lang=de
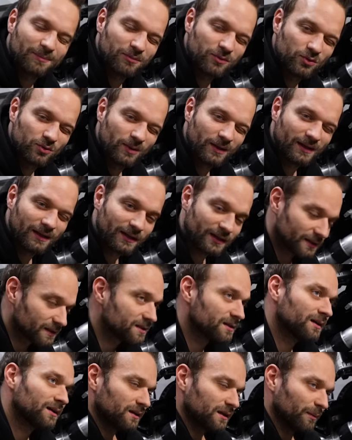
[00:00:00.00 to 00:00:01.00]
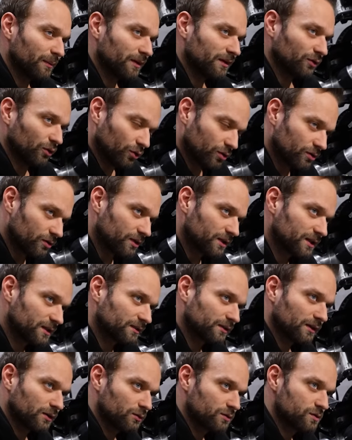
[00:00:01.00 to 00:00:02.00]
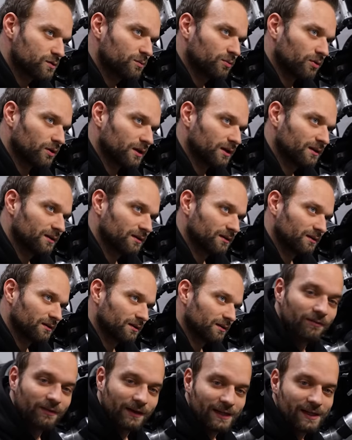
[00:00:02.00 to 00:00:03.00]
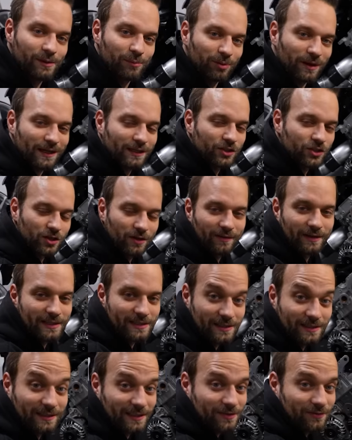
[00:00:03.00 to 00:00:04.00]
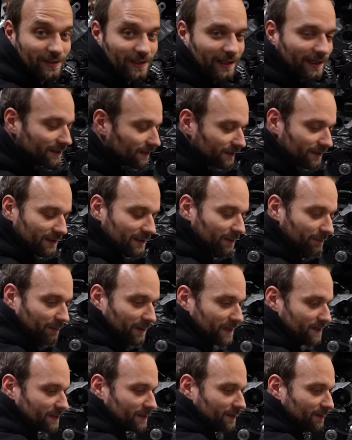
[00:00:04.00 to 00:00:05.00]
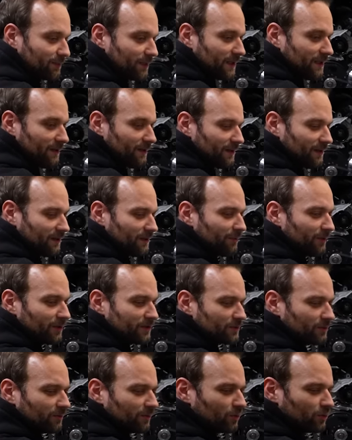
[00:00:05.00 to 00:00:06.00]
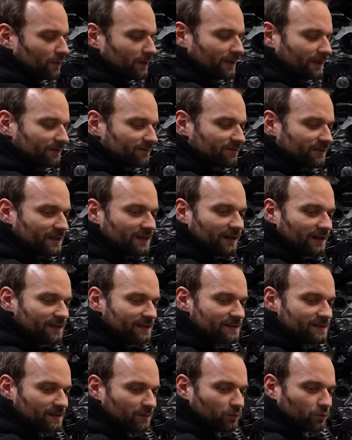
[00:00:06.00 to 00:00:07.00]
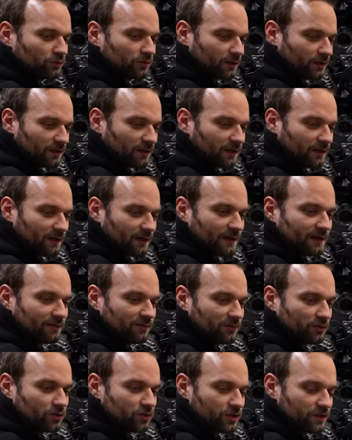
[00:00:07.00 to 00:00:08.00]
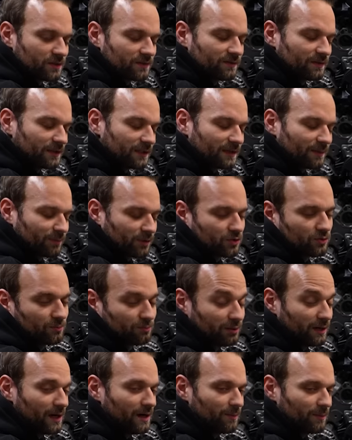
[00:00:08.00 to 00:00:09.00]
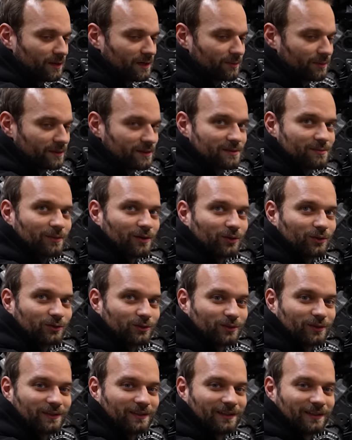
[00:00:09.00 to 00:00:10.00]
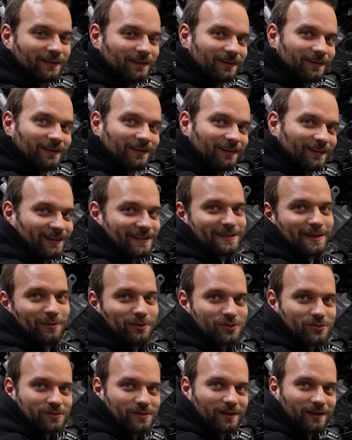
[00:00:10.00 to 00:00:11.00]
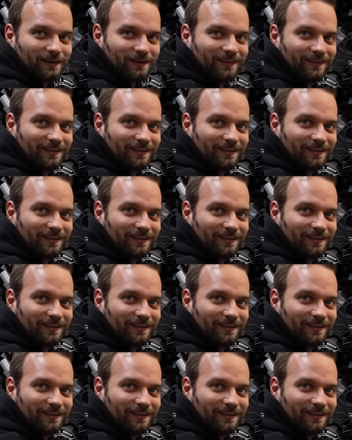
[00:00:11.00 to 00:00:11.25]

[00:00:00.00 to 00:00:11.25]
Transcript: habe mir überlegt, ich habe mich doch noch nicht getraut zu bohren, weil praktischerweise, deswegen, Alter, ich habe gestern im Bett gelegen, habe mir so nochmal überlegt, wie geil dieser Motor da gerade reingeflutscht ist, weil ich habe ja schon ein paar Mal bei diesem Auto das kann man so sagen,